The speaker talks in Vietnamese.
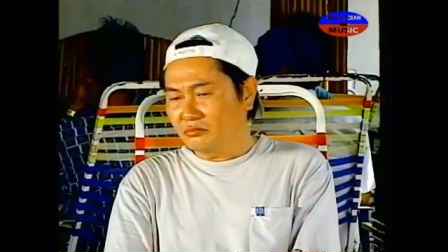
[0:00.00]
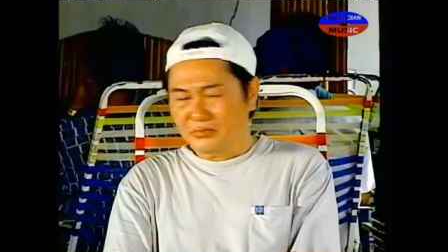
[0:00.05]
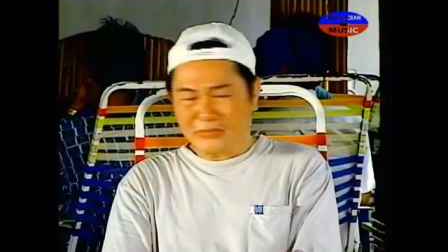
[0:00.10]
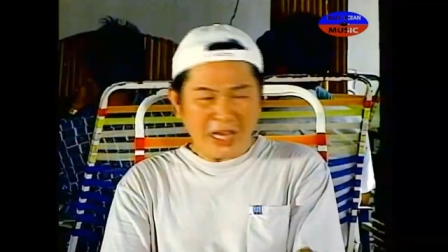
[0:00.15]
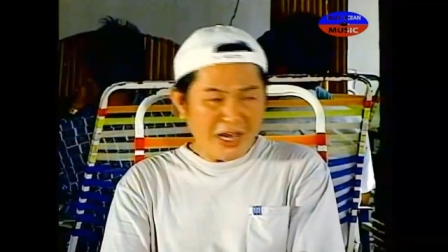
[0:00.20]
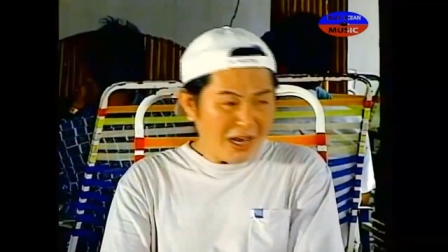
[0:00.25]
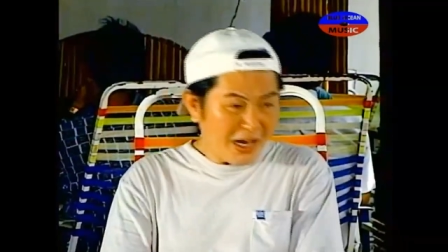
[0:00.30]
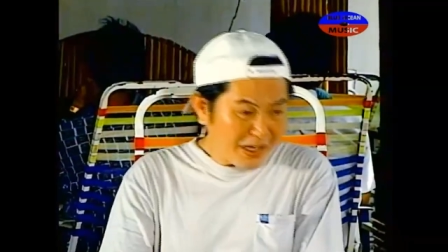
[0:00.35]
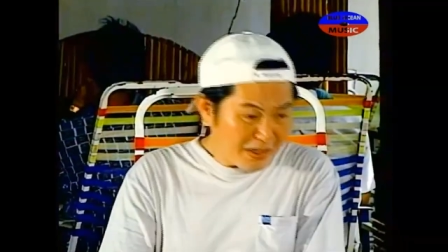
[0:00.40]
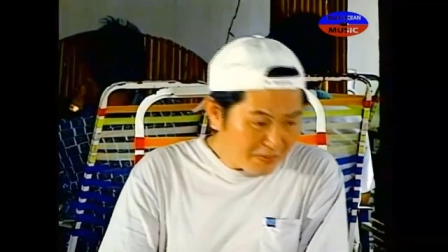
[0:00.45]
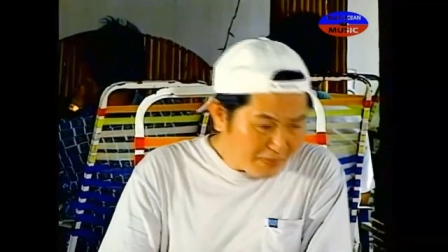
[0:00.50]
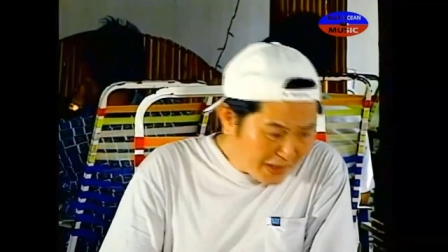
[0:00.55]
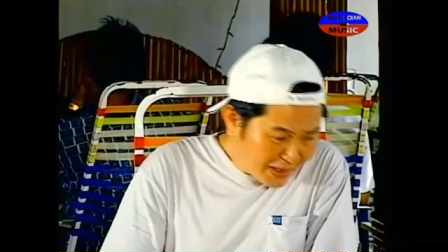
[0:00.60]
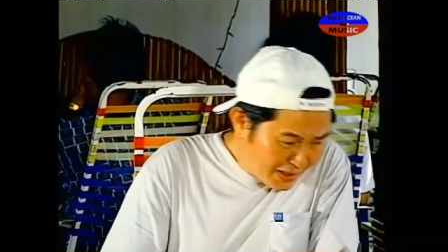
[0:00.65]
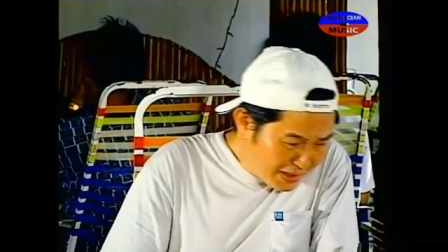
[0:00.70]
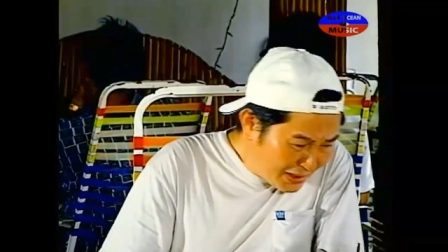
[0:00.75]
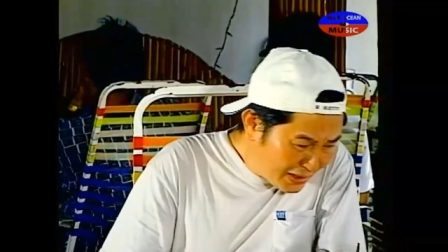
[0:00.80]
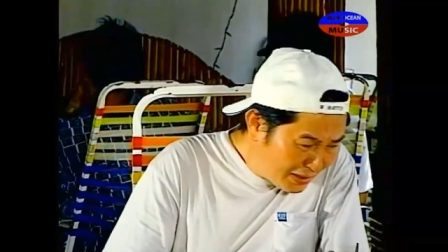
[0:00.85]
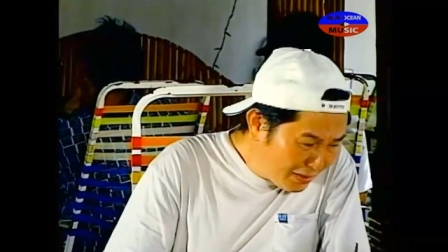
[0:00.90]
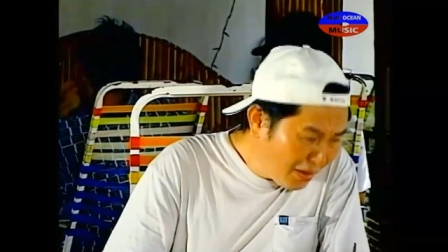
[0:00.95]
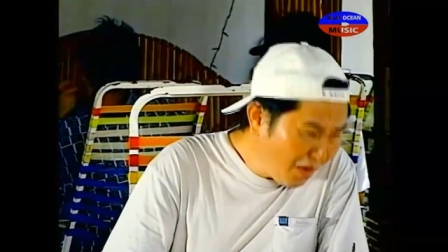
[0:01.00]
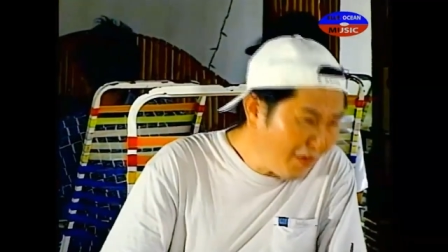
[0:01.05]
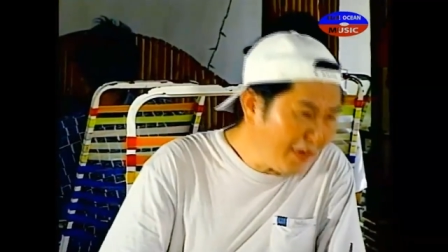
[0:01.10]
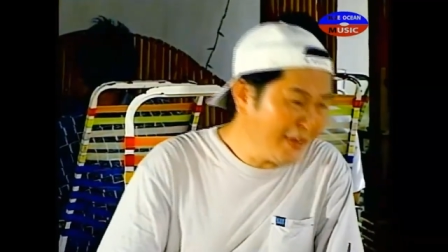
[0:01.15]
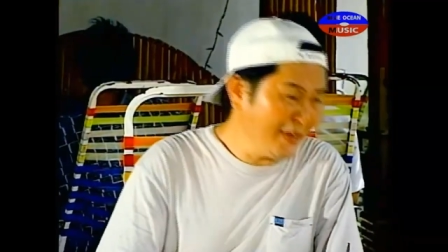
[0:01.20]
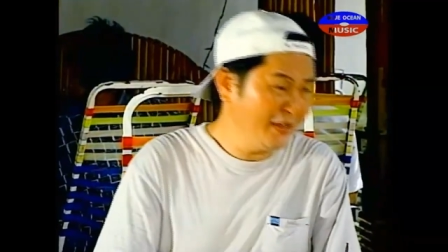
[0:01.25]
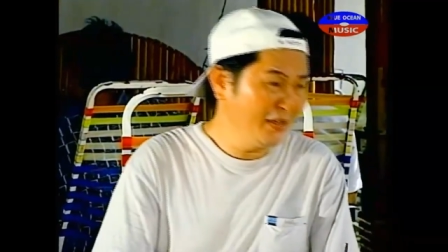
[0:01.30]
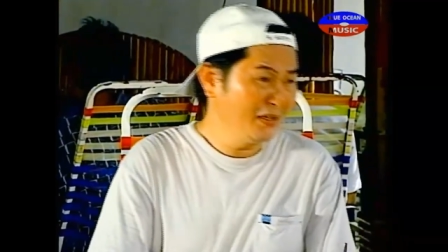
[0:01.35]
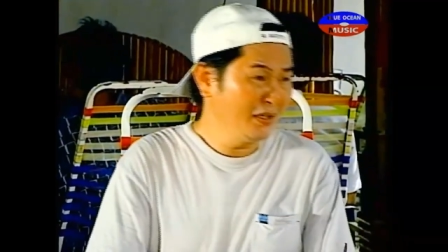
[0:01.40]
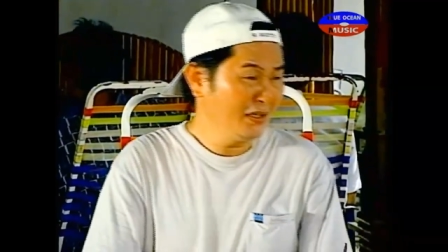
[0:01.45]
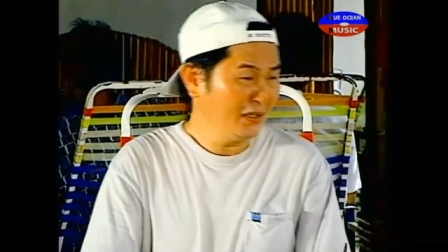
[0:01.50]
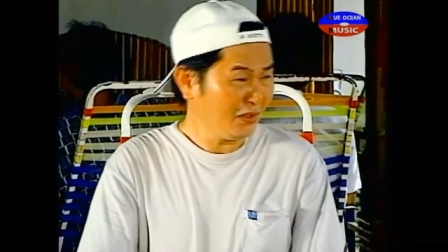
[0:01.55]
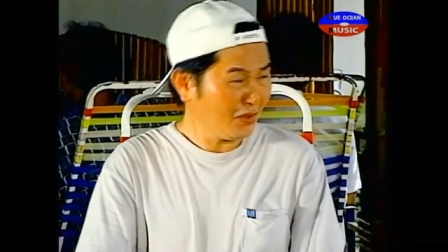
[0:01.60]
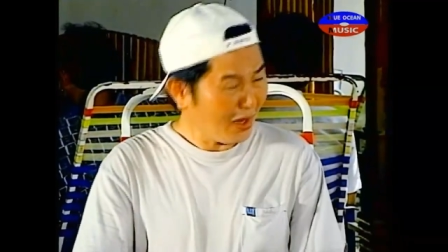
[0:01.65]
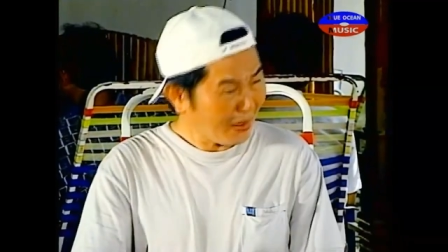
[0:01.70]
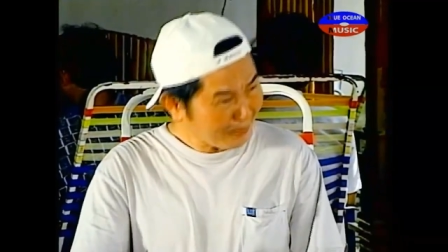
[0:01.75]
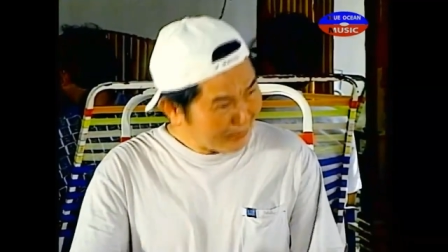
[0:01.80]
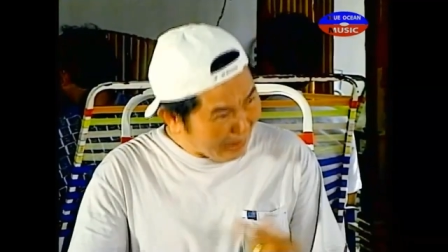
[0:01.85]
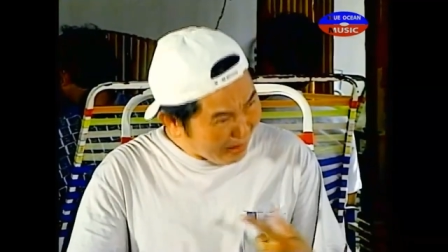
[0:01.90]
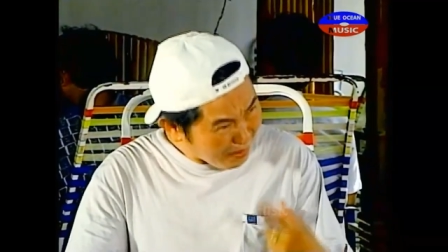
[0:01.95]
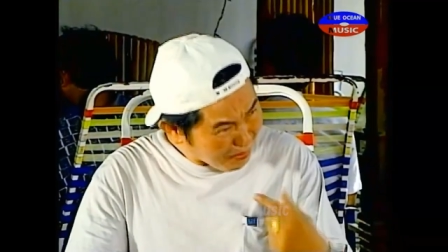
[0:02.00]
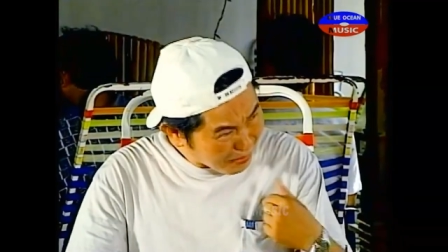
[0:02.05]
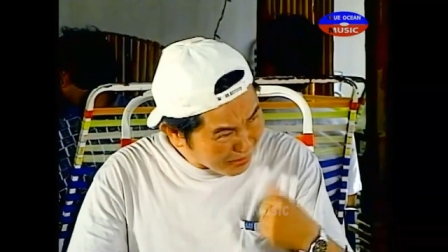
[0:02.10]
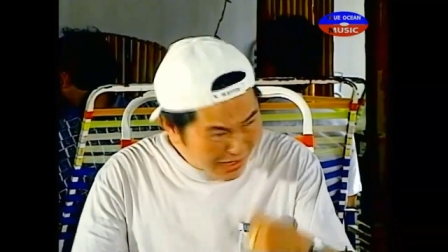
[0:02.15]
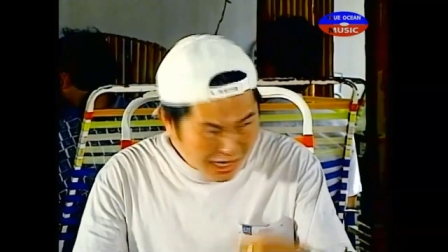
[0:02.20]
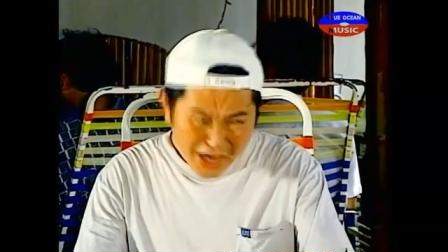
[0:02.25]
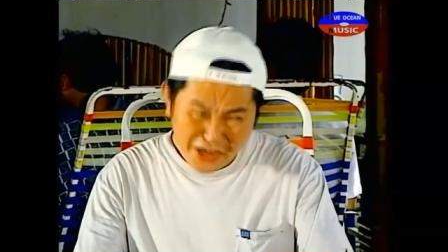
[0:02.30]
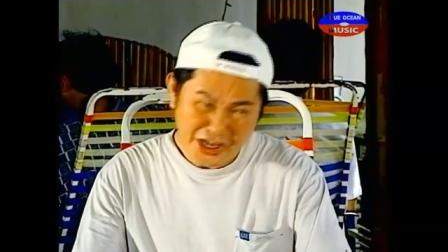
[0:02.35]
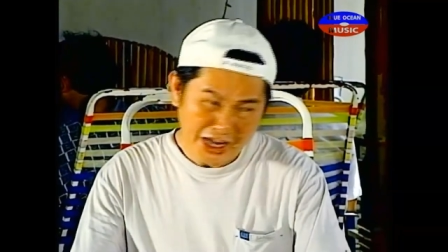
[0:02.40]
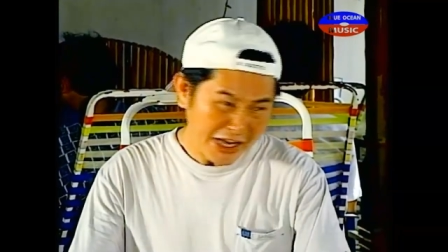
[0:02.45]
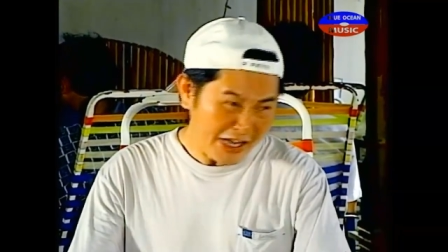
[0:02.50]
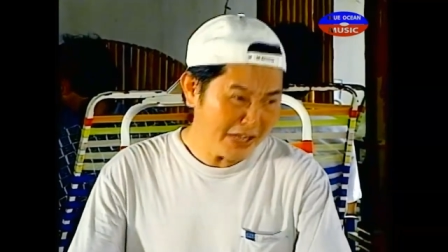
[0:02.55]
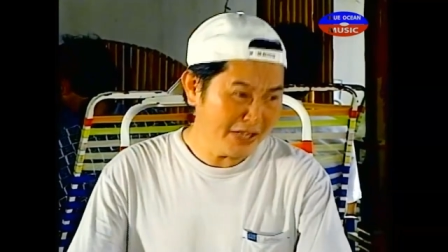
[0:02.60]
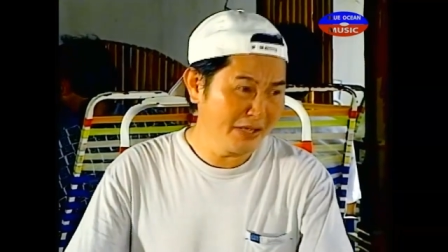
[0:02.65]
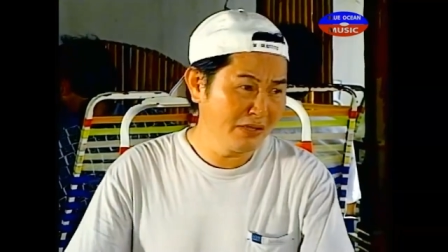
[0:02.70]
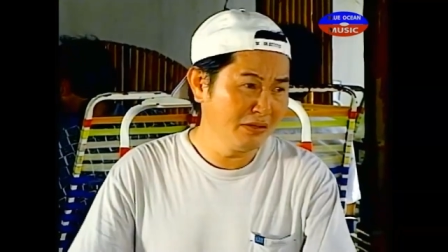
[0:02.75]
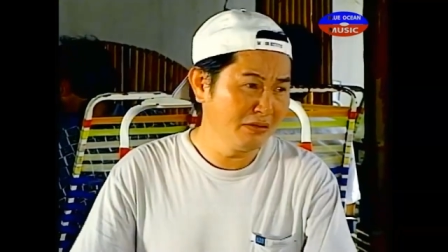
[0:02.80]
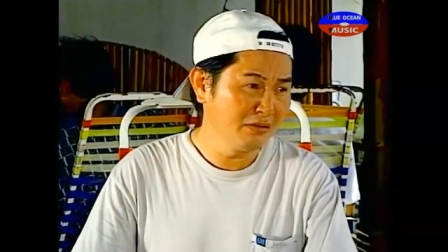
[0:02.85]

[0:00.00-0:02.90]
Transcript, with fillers: ra mày nói móc tao chứ gì.